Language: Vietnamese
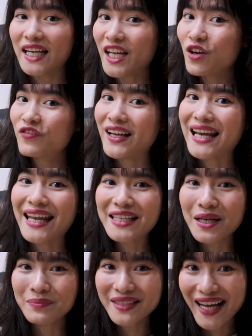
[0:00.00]
Cái này không phải la
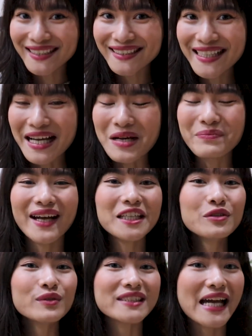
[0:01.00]
liếm nha, mà
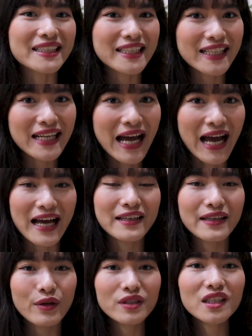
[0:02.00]
ý của Trang ở đây là
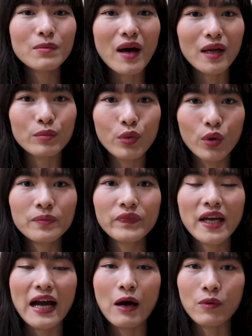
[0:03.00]
nếu như các bạn muốn
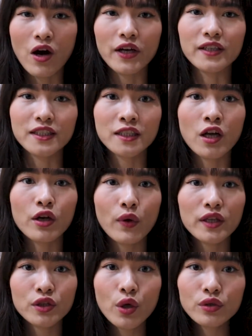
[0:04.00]
học hỏi được những thói
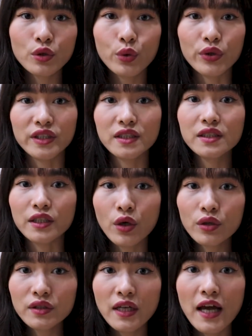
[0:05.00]
quen tốt của những người
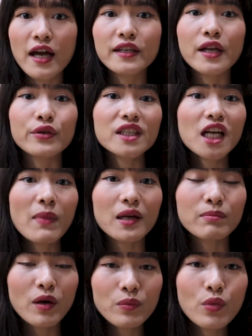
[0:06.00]
tốt, nếu như các
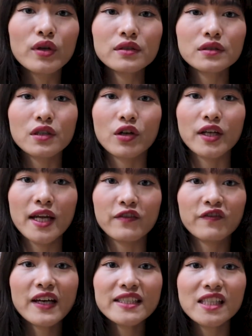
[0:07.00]
bạn mong muốn có thể
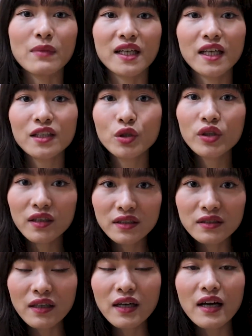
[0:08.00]
phát triển bản thân tốt
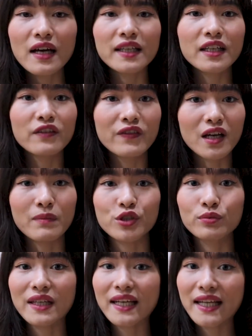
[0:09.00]
hơn nữa thì việc mà
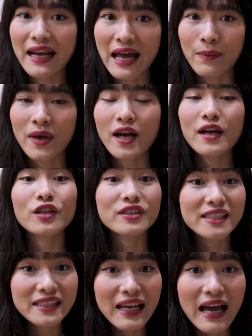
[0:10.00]
chúng ta nên làm đó
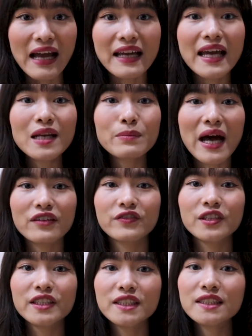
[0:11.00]
chính là kết bạn
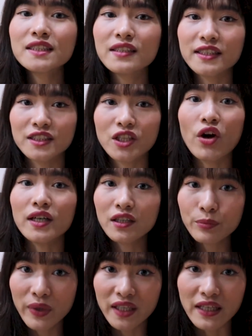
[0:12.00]
với những người giỏi
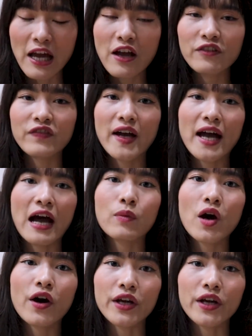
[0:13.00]
hơn mình và học